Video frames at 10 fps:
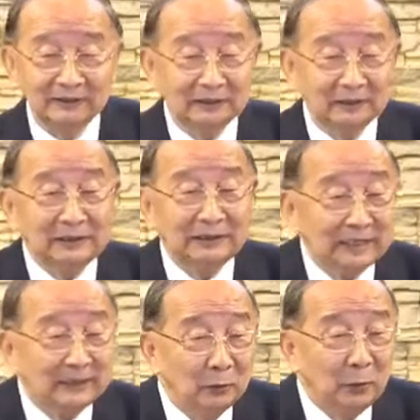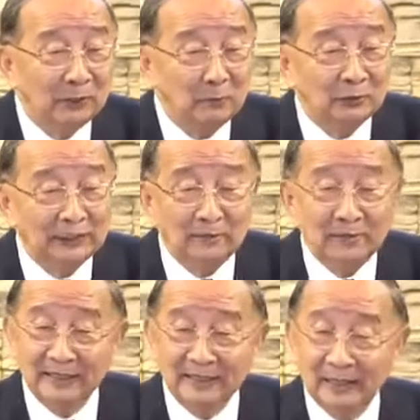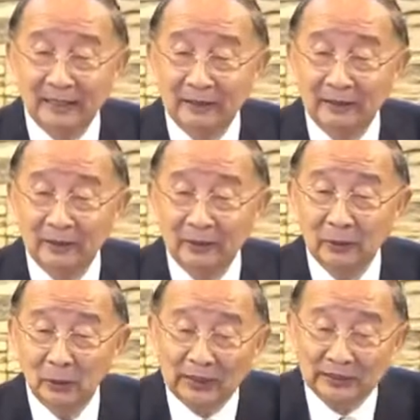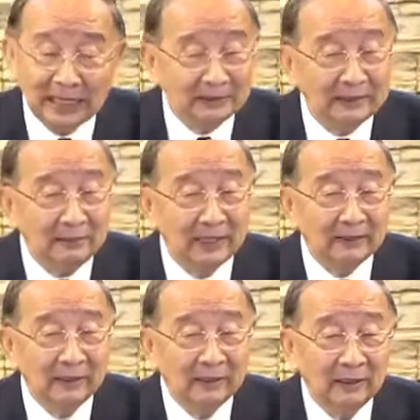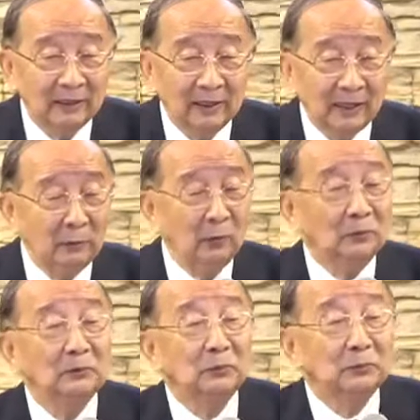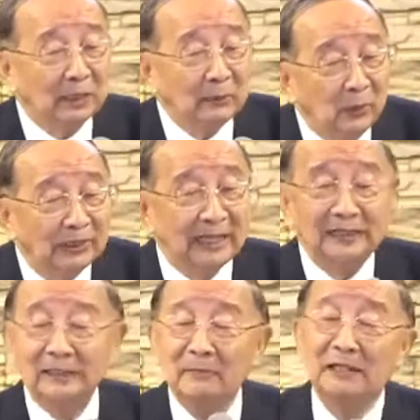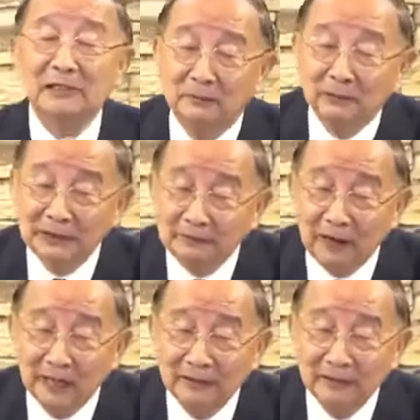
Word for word: 是在会幕里面的会堂里面。在会堂里面什么地方？